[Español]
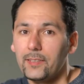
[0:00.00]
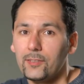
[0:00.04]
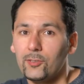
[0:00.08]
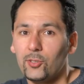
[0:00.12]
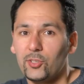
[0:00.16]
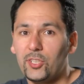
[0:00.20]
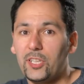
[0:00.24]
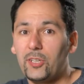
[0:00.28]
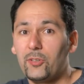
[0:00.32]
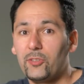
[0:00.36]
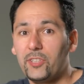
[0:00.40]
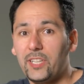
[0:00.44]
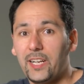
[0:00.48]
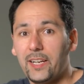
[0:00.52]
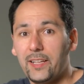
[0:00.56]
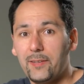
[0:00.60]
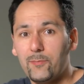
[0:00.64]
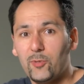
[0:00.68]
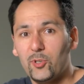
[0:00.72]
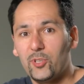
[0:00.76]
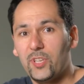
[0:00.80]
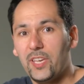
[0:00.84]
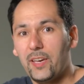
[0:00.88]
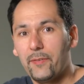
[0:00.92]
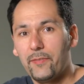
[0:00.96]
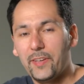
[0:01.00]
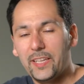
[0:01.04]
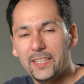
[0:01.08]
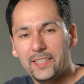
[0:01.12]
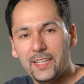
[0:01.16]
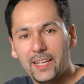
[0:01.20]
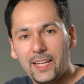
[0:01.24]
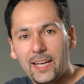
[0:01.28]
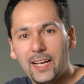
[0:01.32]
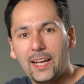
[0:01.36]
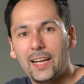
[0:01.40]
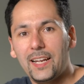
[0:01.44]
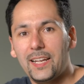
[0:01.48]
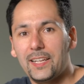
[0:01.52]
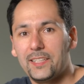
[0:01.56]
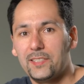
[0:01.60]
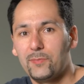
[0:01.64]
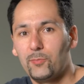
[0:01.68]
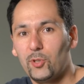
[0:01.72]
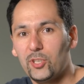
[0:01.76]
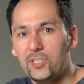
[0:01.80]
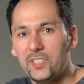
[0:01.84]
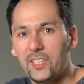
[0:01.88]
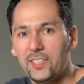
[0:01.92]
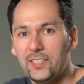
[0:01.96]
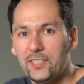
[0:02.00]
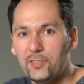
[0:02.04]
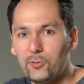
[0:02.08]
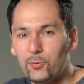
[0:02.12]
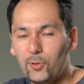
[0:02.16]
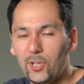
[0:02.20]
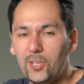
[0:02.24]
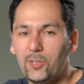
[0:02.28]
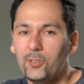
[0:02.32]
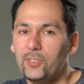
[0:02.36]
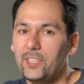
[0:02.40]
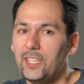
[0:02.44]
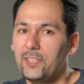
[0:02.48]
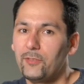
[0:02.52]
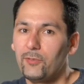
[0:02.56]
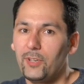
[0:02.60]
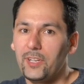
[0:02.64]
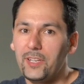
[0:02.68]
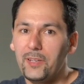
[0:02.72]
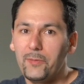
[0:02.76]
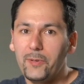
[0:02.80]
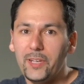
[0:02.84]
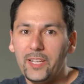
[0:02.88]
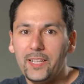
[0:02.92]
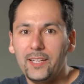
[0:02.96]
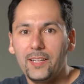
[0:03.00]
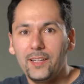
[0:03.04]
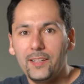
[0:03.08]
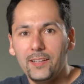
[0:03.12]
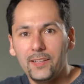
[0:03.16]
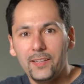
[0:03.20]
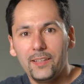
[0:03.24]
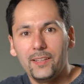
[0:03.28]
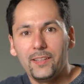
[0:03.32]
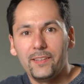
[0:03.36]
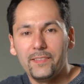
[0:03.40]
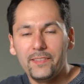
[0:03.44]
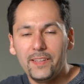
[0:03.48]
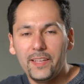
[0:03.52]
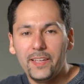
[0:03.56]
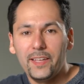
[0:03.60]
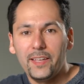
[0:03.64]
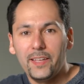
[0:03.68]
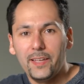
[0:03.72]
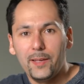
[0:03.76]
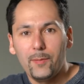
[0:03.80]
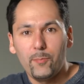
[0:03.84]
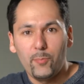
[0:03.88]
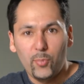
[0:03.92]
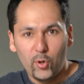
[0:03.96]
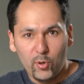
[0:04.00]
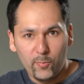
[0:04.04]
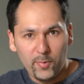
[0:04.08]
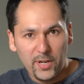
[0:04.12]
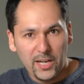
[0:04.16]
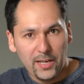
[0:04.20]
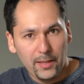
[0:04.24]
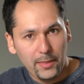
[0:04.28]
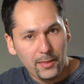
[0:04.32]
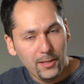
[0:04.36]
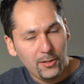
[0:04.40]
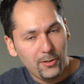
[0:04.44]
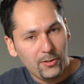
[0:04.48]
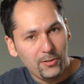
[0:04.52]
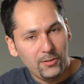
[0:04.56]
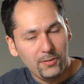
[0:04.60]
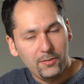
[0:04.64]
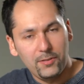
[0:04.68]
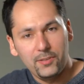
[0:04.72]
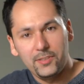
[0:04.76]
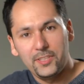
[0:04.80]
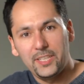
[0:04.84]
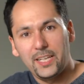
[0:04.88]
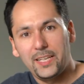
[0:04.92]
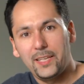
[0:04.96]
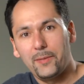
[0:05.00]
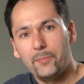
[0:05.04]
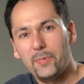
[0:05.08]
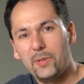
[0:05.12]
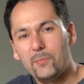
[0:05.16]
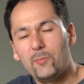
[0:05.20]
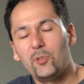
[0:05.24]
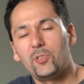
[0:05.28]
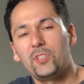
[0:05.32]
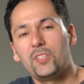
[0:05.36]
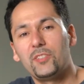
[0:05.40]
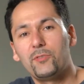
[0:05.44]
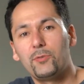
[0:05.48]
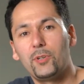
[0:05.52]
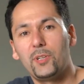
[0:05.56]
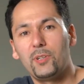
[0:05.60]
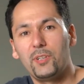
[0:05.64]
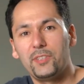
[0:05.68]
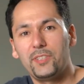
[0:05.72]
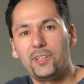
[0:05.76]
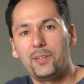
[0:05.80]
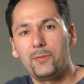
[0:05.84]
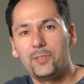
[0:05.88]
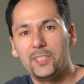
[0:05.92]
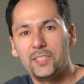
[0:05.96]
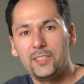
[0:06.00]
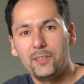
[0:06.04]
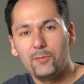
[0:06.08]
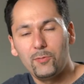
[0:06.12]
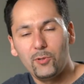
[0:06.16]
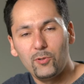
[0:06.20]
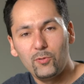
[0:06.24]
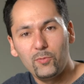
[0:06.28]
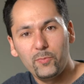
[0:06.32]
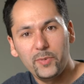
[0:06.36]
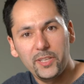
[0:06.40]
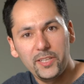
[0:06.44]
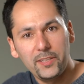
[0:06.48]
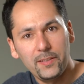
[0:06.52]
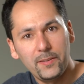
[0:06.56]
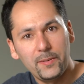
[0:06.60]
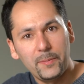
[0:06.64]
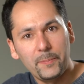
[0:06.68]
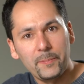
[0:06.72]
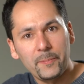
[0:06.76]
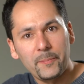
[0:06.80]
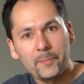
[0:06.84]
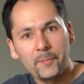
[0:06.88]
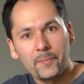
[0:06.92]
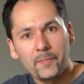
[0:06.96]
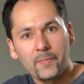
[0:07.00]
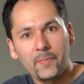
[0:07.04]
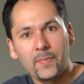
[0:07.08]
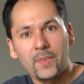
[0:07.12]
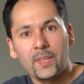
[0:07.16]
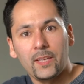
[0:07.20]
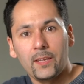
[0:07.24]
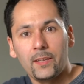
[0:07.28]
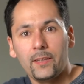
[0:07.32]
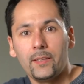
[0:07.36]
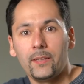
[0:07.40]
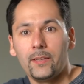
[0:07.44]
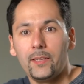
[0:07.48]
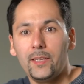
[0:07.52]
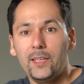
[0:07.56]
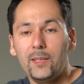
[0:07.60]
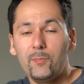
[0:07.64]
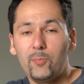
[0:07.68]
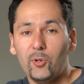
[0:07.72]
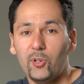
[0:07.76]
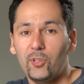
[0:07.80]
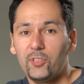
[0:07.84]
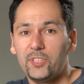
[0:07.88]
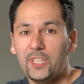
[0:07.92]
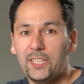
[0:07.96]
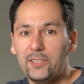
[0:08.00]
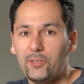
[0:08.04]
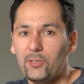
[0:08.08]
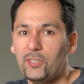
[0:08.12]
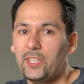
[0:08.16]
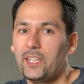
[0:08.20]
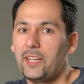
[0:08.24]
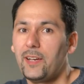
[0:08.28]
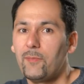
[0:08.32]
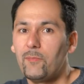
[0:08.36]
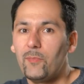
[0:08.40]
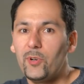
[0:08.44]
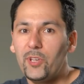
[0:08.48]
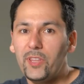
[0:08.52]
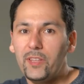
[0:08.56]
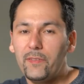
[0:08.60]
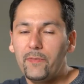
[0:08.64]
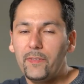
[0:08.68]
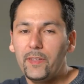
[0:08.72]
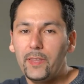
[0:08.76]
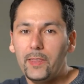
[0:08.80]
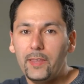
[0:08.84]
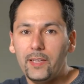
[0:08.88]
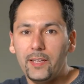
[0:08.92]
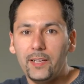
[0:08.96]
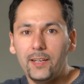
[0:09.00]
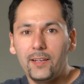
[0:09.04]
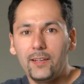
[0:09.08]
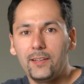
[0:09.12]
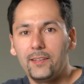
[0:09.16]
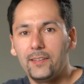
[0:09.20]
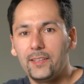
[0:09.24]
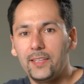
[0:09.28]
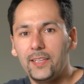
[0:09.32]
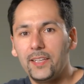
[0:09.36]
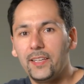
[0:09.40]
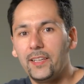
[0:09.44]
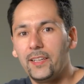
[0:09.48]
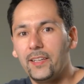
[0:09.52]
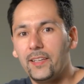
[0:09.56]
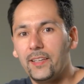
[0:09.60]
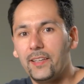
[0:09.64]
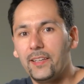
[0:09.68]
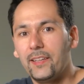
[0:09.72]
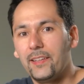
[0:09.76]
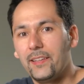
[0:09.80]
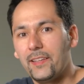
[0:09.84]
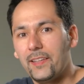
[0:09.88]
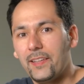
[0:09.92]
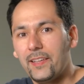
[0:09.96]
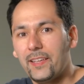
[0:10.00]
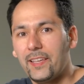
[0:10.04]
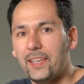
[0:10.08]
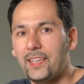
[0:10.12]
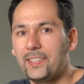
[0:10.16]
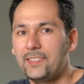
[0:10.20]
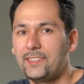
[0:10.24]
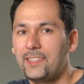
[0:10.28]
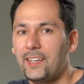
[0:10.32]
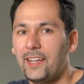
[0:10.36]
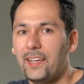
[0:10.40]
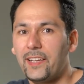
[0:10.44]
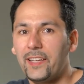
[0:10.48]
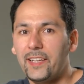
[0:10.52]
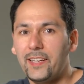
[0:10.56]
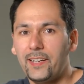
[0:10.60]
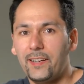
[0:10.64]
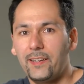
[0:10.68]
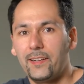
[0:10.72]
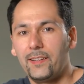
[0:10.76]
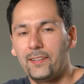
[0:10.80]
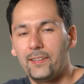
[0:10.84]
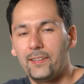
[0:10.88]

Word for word: nos encontraremos que afectará a la respuesta del suelo tanto a nivel de propagación, ya que vemos el suelo a través del volumen, y por lo tanto será muy difícil eh, extraer,